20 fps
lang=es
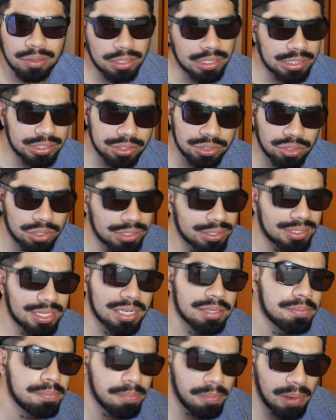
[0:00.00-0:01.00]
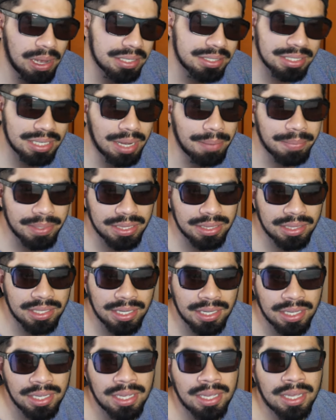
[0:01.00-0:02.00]
Listo, estás
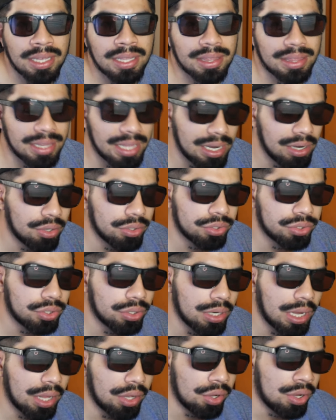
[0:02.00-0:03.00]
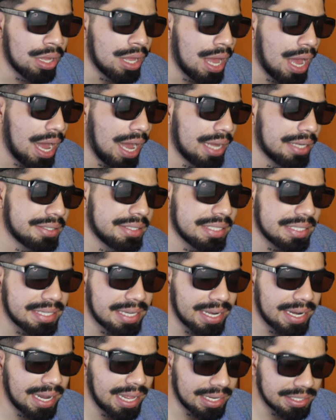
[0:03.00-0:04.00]
básicamente del otro lado. Así
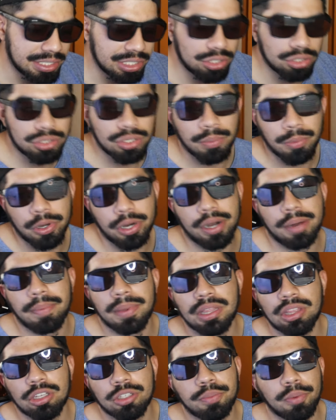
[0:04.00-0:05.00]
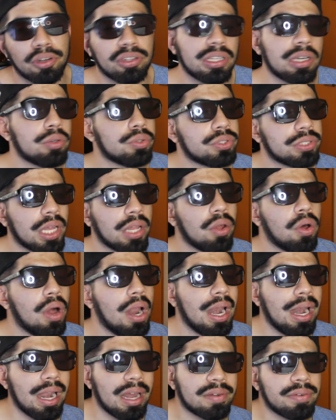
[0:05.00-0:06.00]
que nada, chicos, como les repito, espero que te haya gustado.
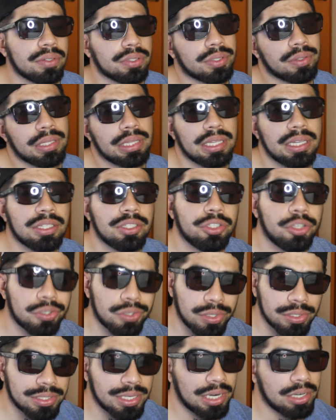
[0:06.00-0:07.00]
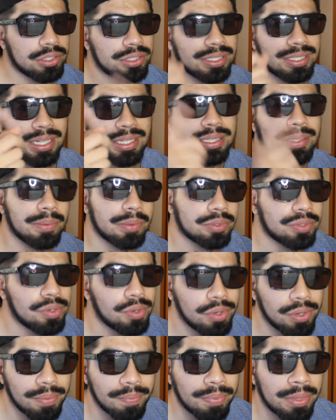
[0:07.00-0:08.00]
Like, suscríbete. Yo soy Luis Carlos desde aquí te mando un
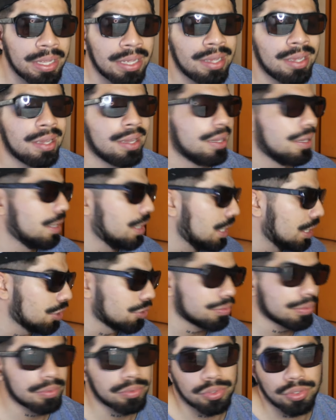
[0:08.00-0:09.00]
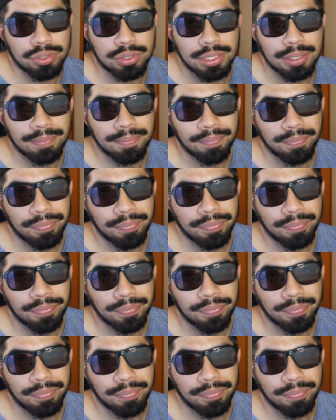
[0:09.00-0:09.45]
saludo. Y nos vemos en otra.